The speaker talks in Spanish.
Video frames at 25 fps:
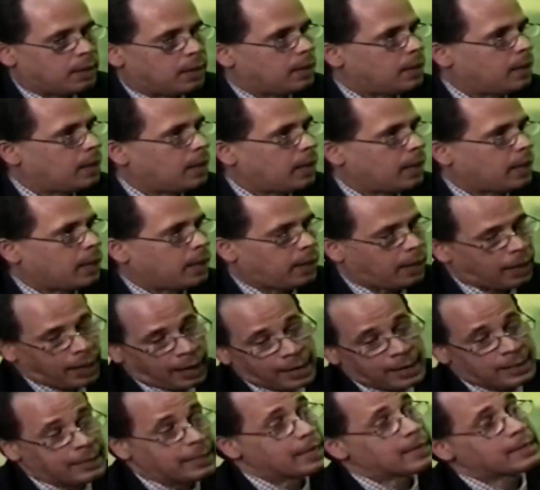
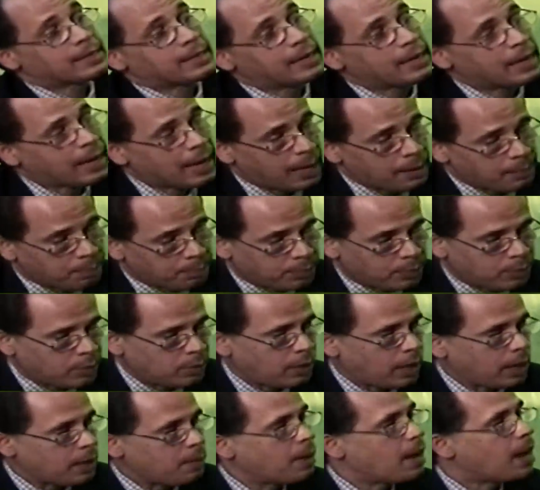en el tercer
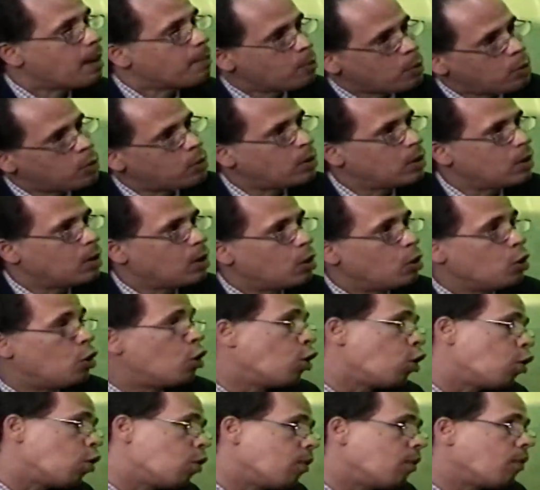campo ahí veamos
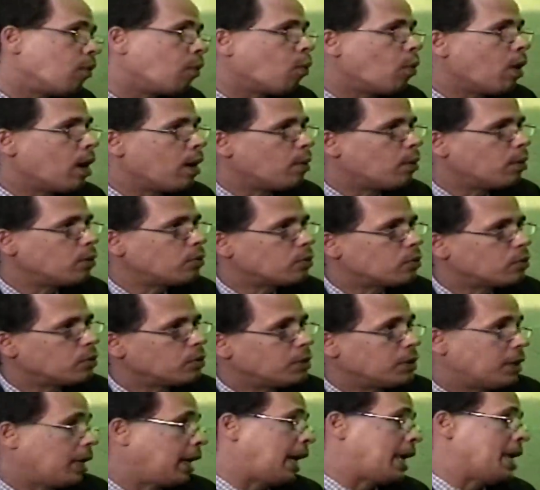los huevos,
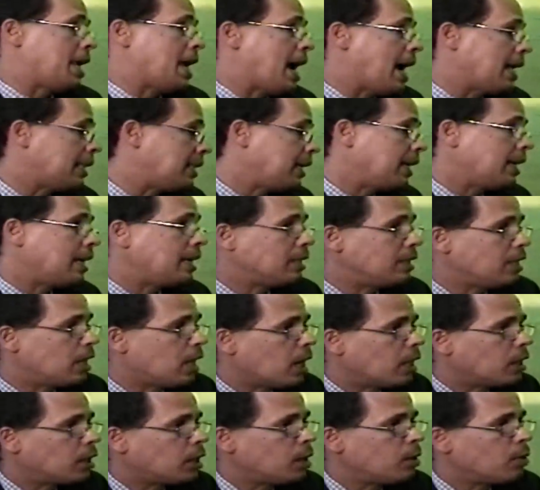que ya este es
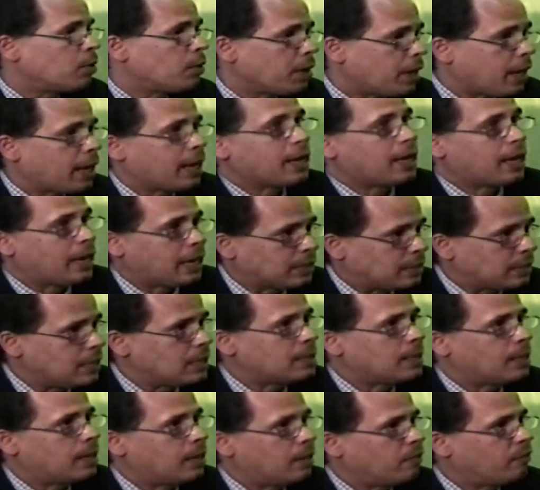indicativo de que
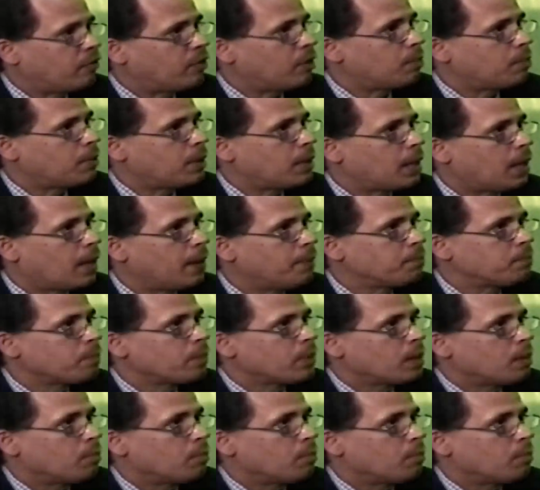existe la enfermedad,